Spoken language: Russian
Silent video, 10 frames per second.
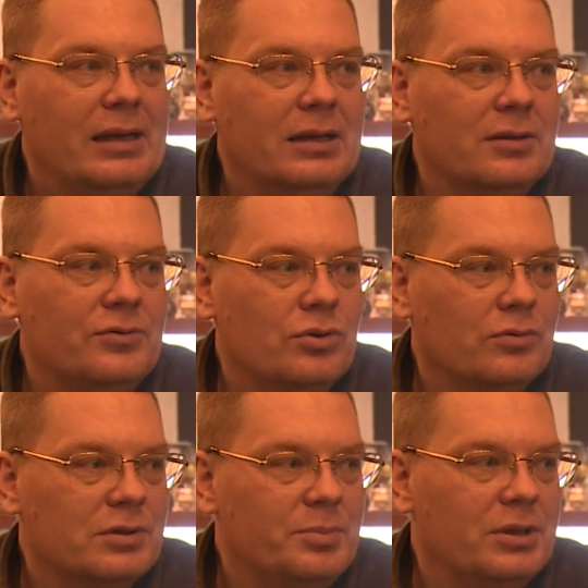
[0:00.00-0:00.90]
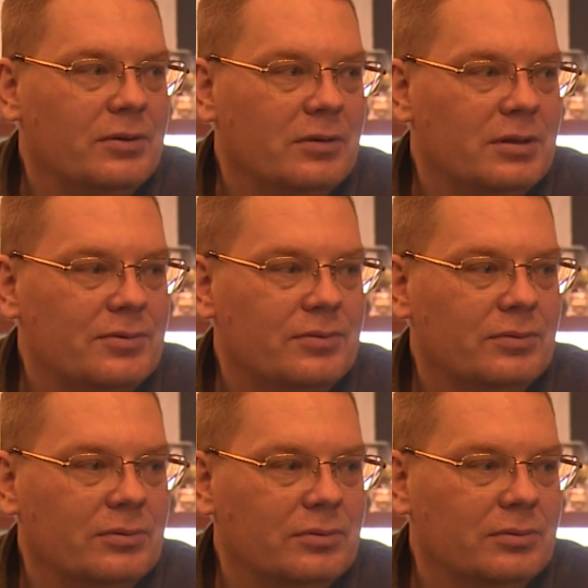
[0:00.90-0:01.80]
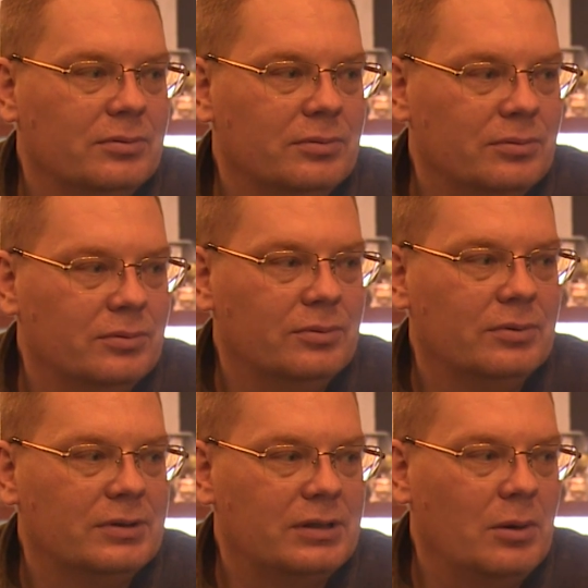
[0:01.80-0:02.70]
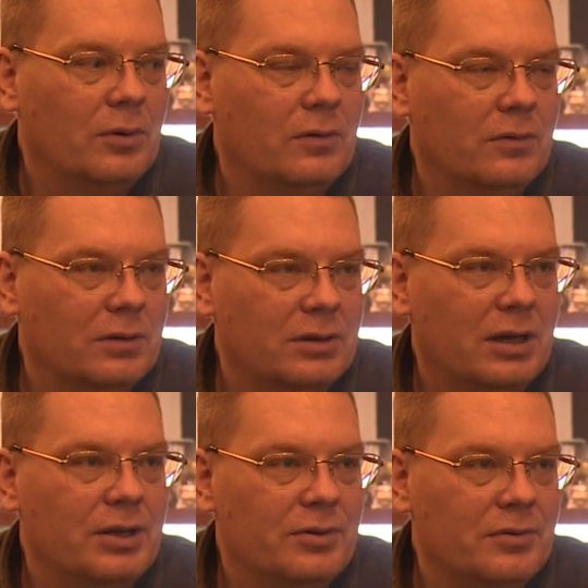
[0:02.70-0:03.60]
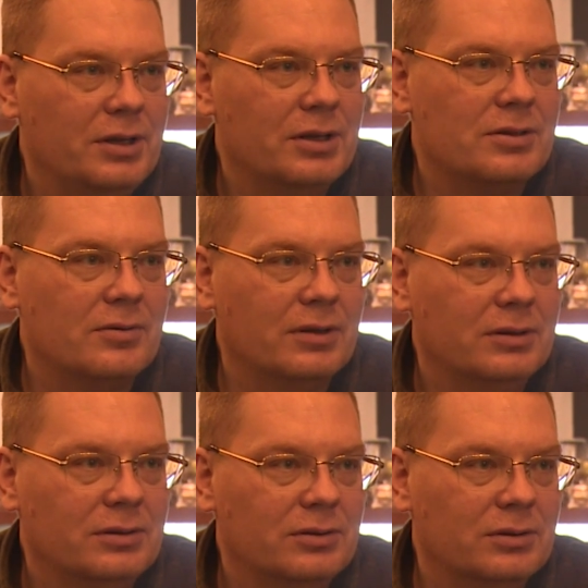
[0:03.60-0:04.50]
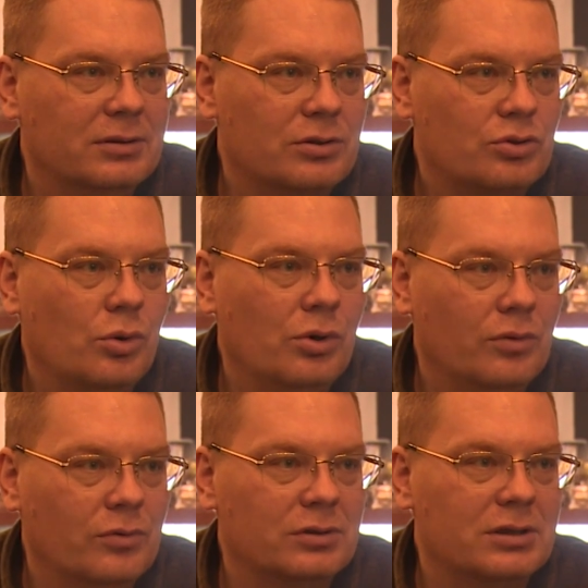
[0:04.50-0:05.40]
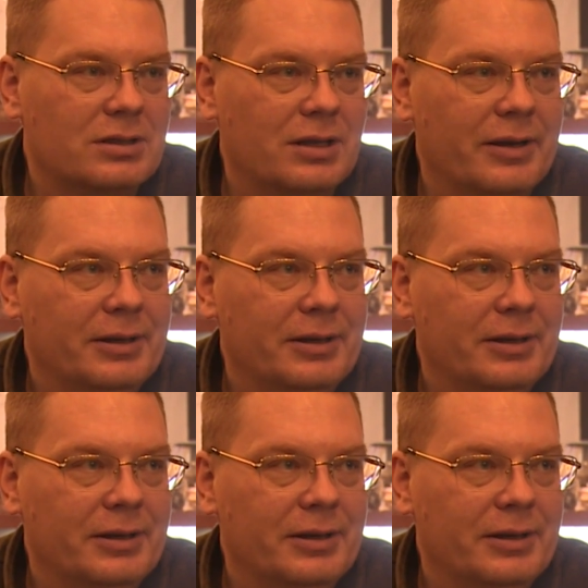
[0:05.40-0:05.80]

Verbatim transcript: Это все воспитывалось с самого раннего детства, с дошкольного возраста.